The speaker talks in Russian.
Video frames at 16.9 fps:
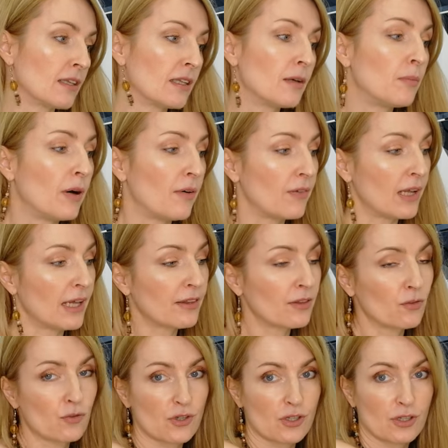
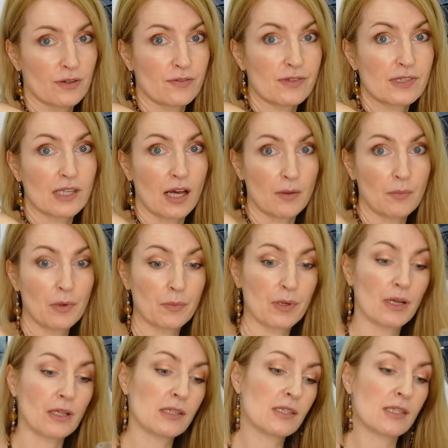добавлять нужно в самом
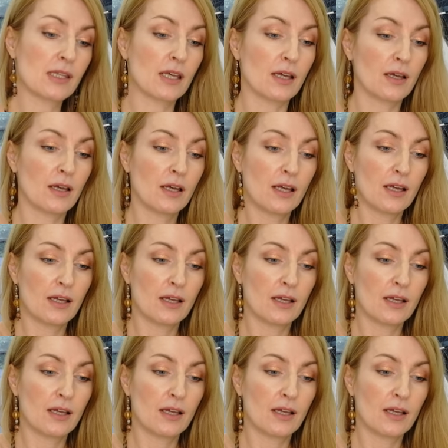конце